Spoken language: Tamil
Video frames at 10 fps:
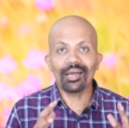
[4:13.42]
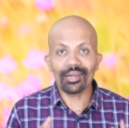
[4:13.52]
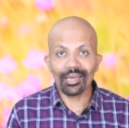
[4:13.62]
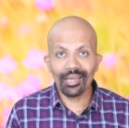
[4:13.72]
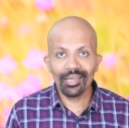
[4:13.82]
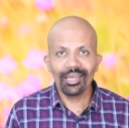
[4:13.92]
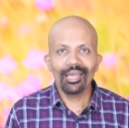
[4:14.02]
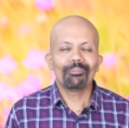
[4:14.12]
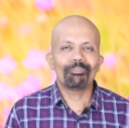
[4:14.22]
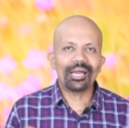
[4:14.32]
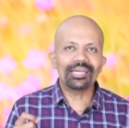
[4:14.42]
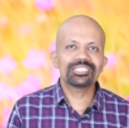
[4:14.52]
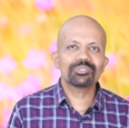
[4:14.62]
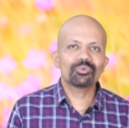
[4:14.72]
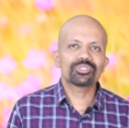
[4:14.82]
ஆனால்
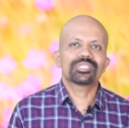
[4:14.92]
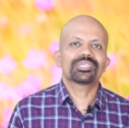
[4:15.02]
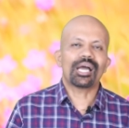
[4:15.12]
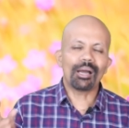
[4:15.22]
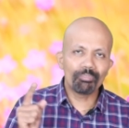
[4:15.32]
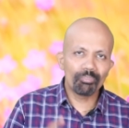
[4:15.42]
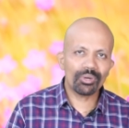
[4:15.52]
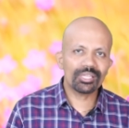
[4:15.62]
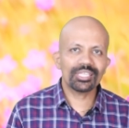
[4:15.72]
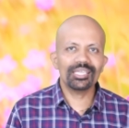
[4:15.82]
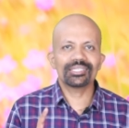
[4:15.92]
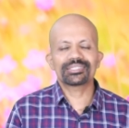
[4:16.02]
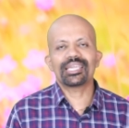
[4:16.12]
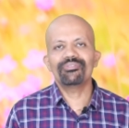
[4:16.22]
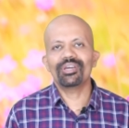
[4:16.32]
படித்து முடித்ததுக்கு அப்புறம் தான் இதை
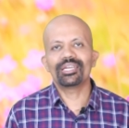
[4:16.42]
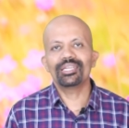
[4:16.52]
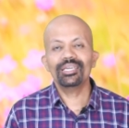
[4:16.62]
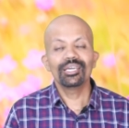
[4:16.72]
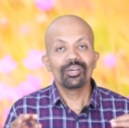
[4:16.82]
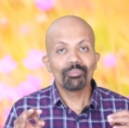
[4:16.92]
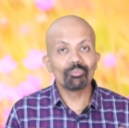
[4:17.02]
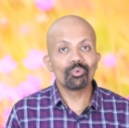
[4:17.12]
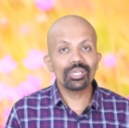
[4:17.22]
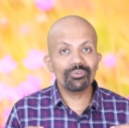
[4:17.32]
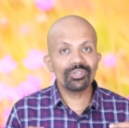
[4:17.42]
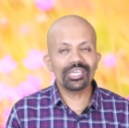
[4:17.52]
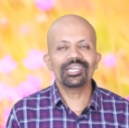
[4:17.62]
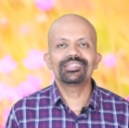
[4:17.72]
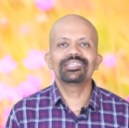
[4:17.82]
செய்வேன்னு முடிவு
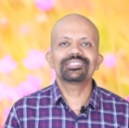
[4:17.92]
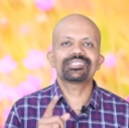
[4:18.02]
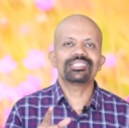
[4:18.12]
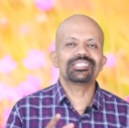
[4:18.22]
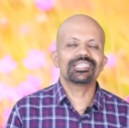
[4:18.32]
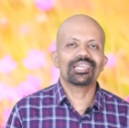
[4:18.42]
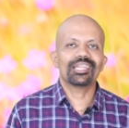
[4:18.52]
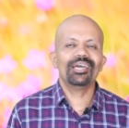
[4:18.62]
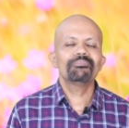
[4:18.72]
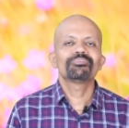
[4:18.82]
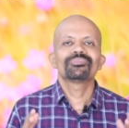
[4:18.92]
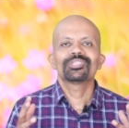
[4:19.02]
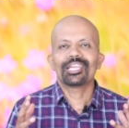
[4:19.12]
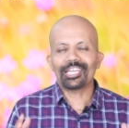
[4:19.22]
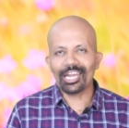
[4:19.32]
எடுத்துகிட்டு செஞ்சிங்கன்னா
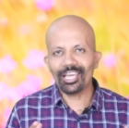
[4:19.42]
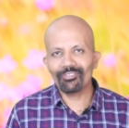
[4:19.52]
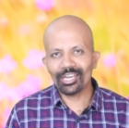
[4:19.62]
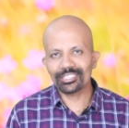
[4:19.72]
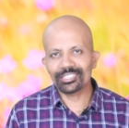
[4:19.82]
நல்லா வேலை